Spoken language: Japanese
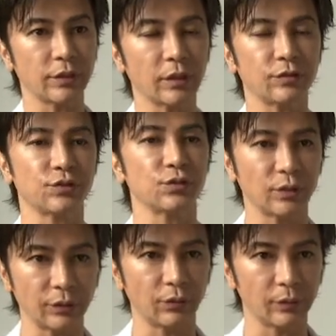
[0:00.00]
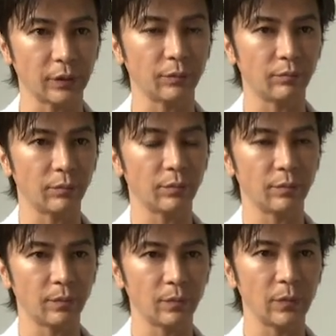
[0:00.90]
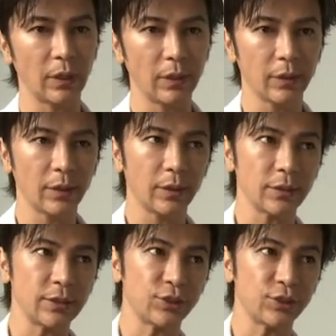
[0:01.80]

生活習慣というか1